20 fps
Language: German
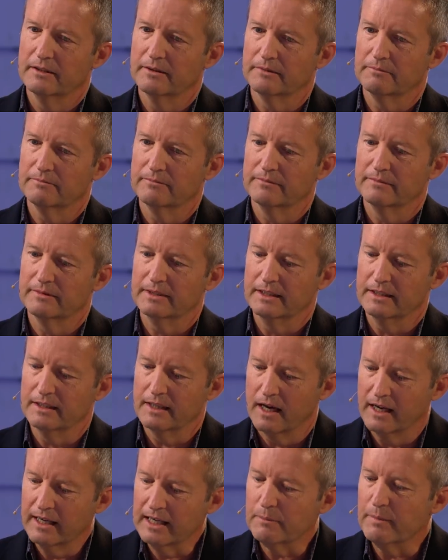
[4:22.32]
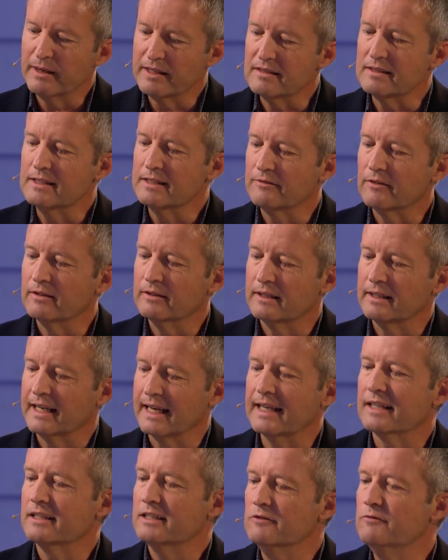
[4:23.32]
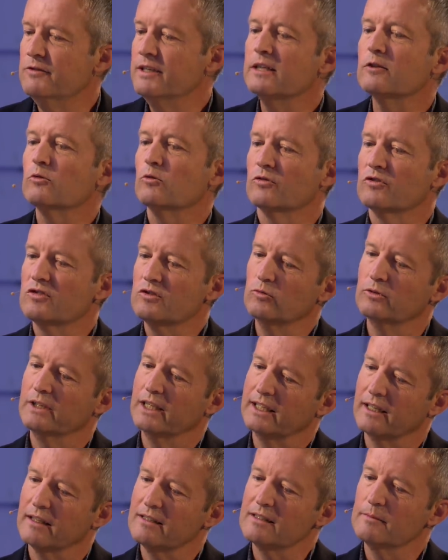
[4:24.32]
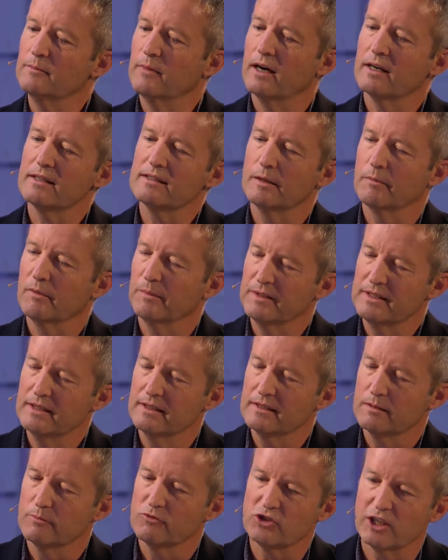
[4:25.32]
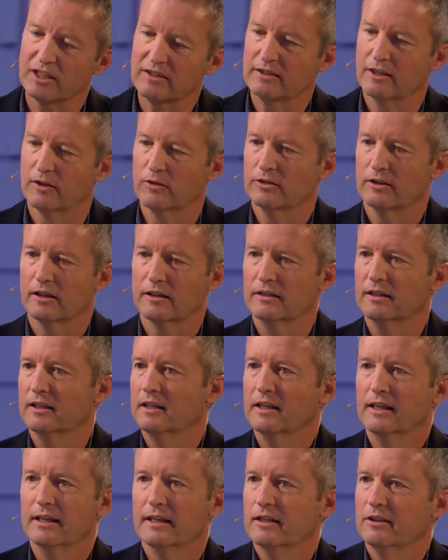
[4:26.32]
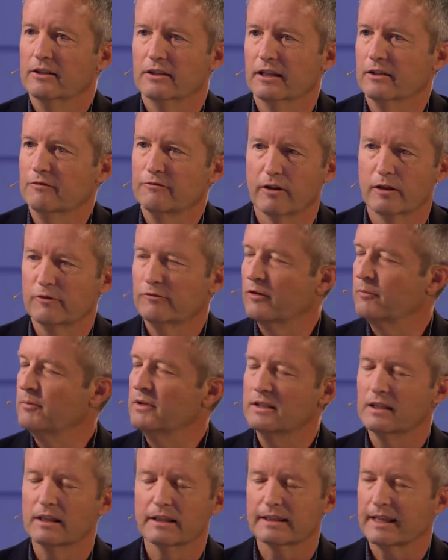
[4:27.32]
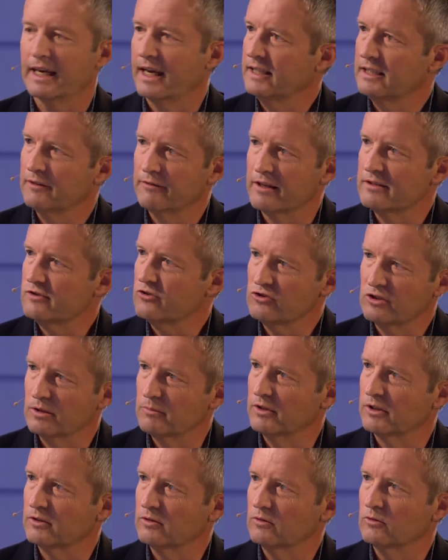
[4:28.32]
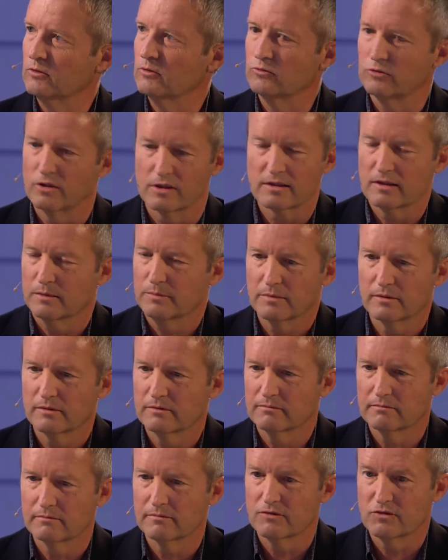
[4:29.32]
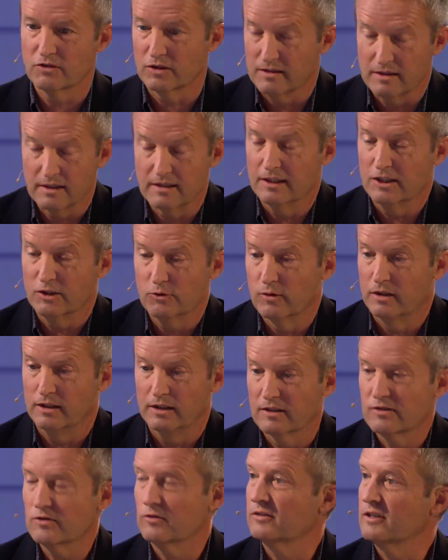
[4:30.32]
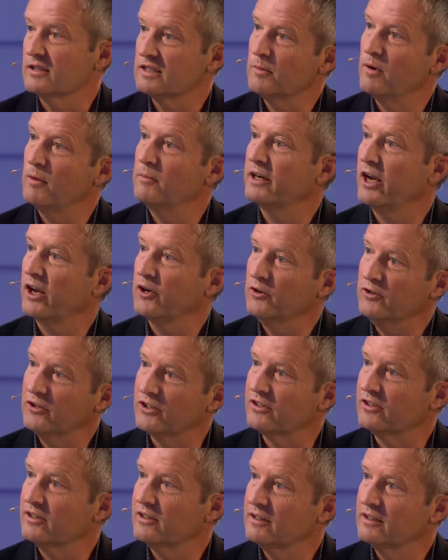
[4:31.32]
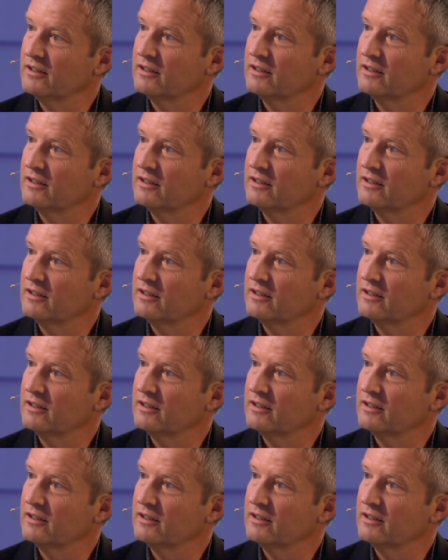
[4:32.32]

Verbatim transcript: äh, die angemessene Relativierung zu den ganzen Maßnahmen bis hin zum Shutdown dann, die waren für mich in keiner Weise stimmig. Und deshalb sitze ich nicht nur hier, sondern deshalb haben wir gegründet.